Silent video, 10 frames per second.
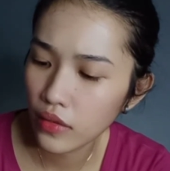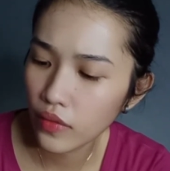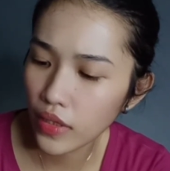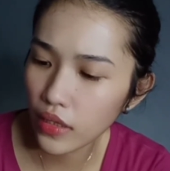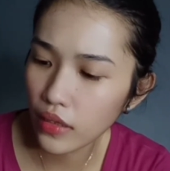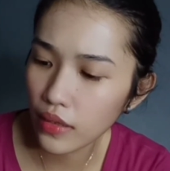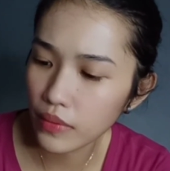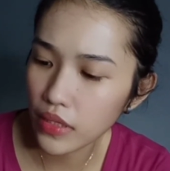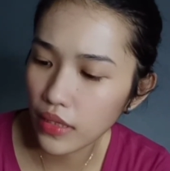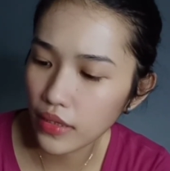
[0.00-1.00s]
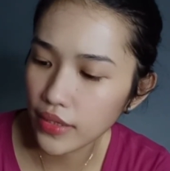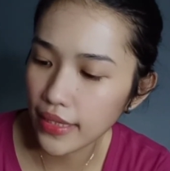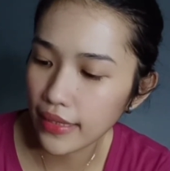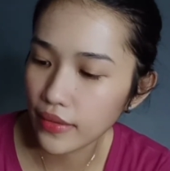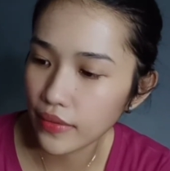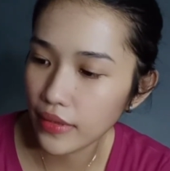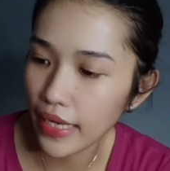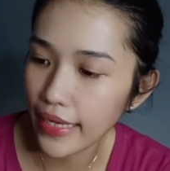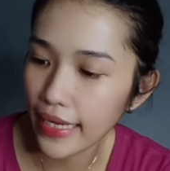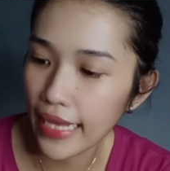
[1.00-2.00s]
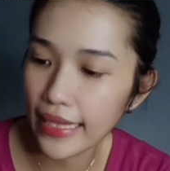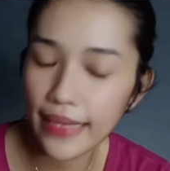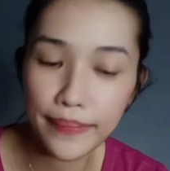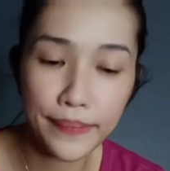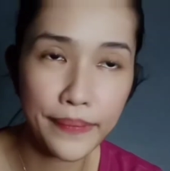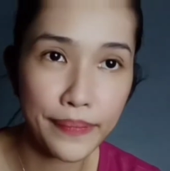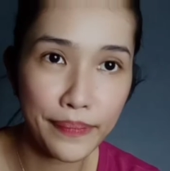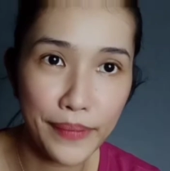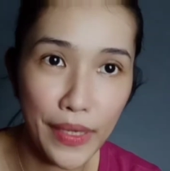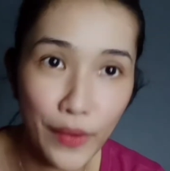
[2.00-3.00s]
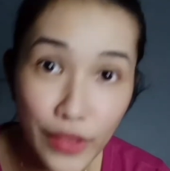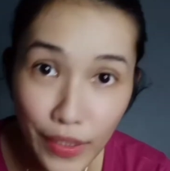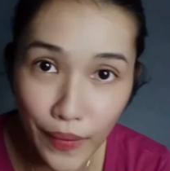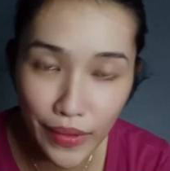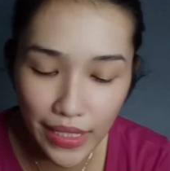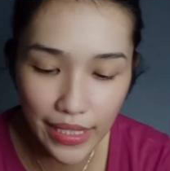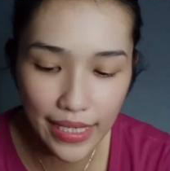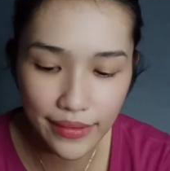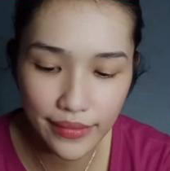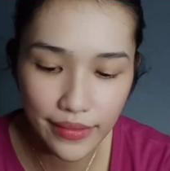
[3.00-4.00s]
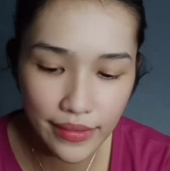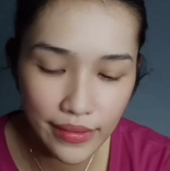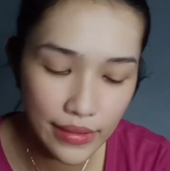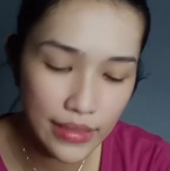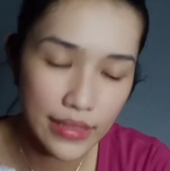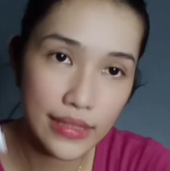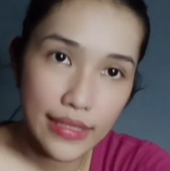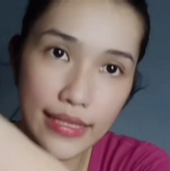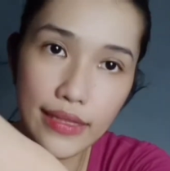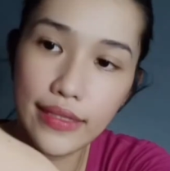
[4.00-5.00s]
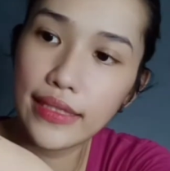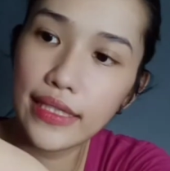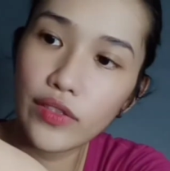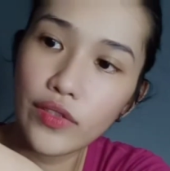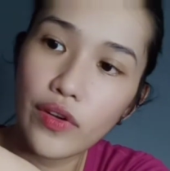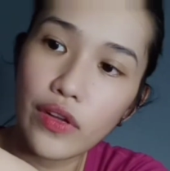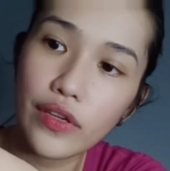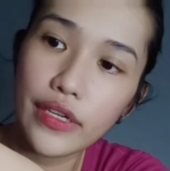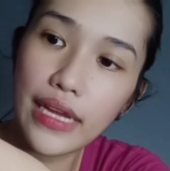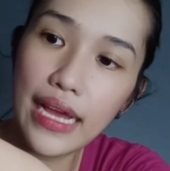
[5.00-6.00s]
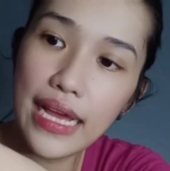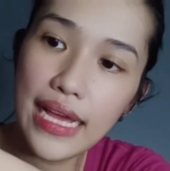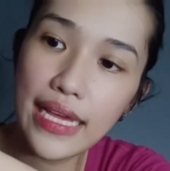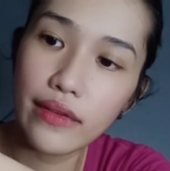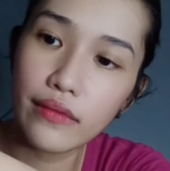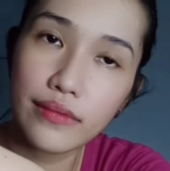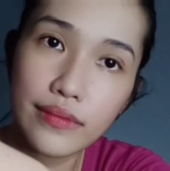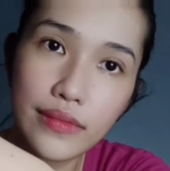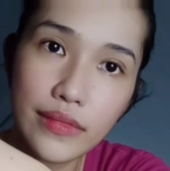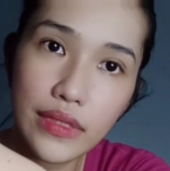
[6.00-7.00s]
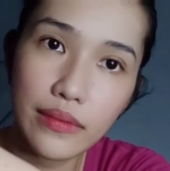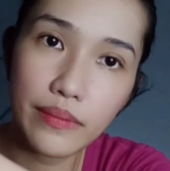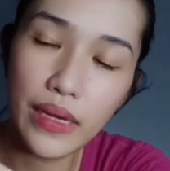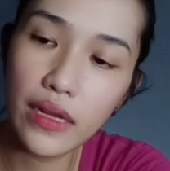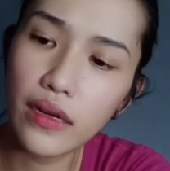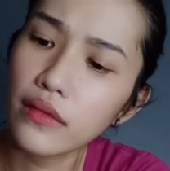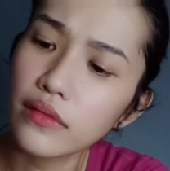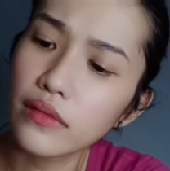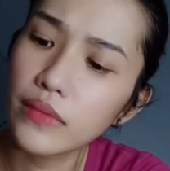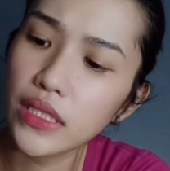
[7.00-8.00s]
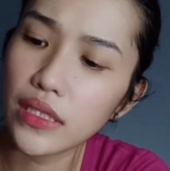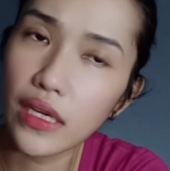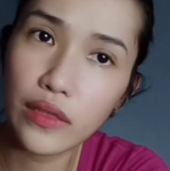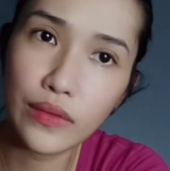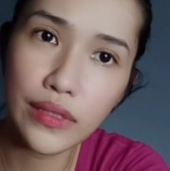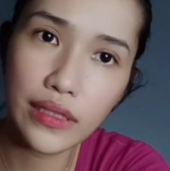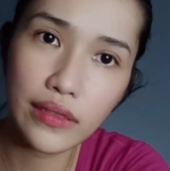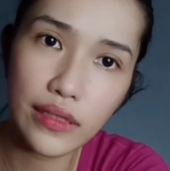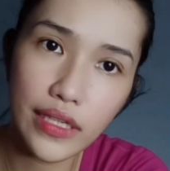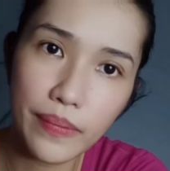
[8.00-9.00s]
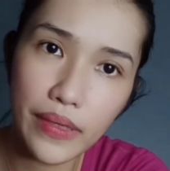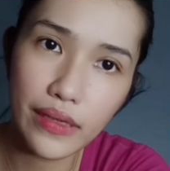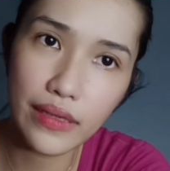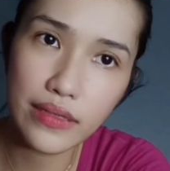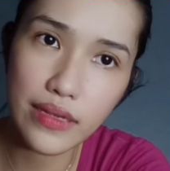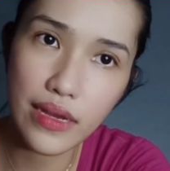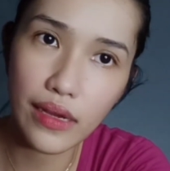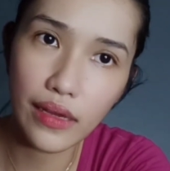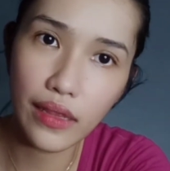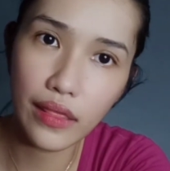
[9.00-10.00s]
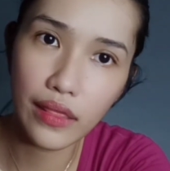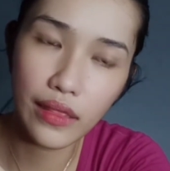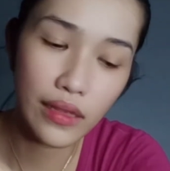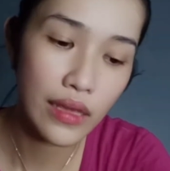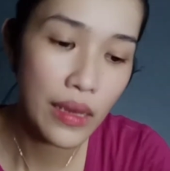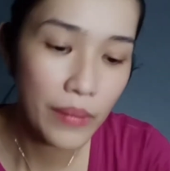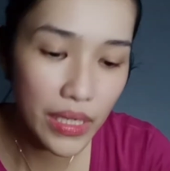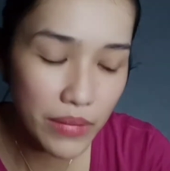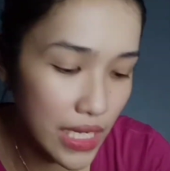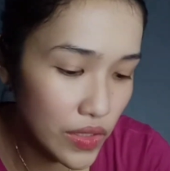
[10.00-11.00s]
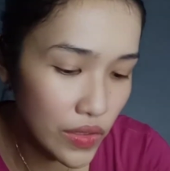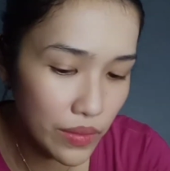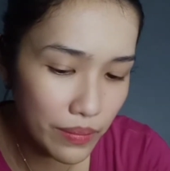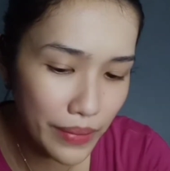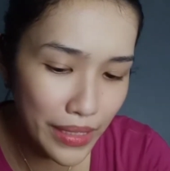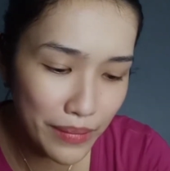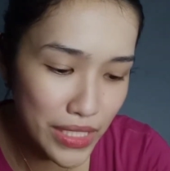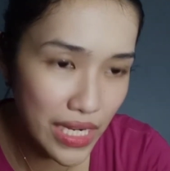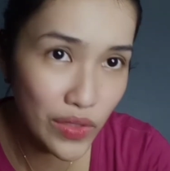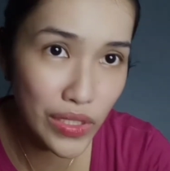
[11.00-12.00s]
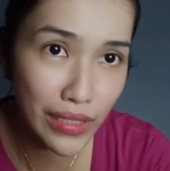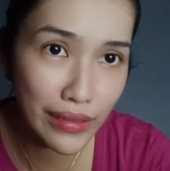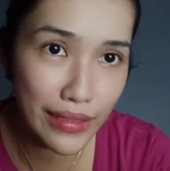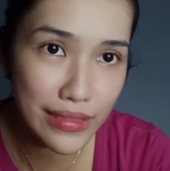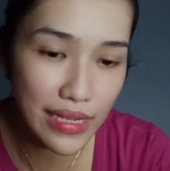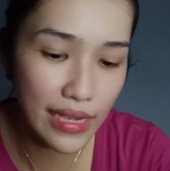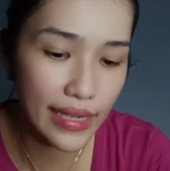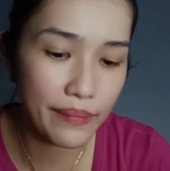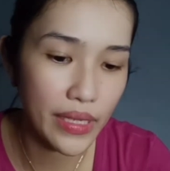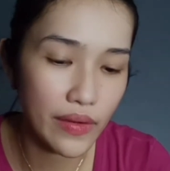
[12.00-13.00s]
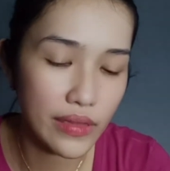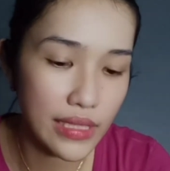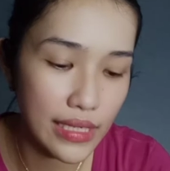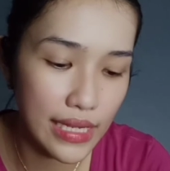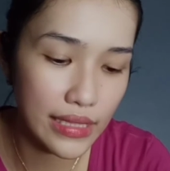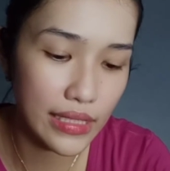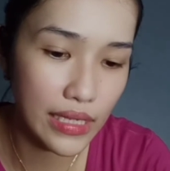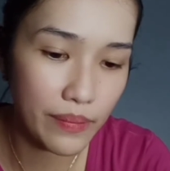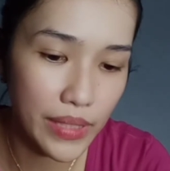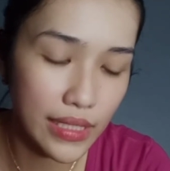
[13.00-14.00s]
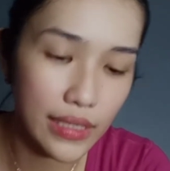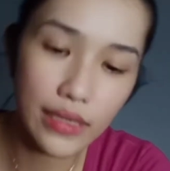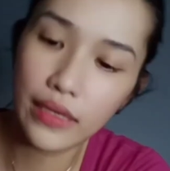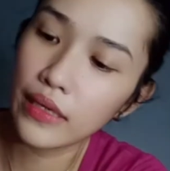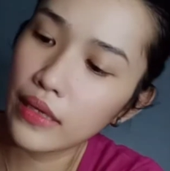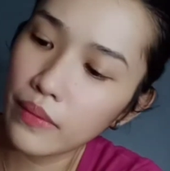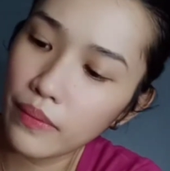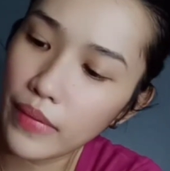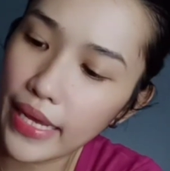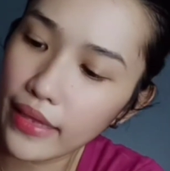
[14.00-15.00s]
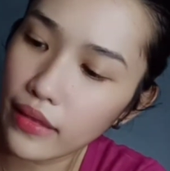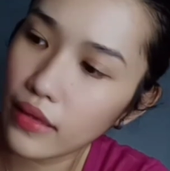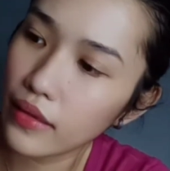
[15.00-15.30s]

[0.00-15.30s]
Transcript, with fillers: 20 grams lang siya. So, kainin natin. Unti-unti lang. Ang oh, yung color niya. Ay! Parang masyado siyang dark para sa akin. Parang masyado, parang masyado siyang dark sa akin. Pero tingnan natin kapag nag-blend.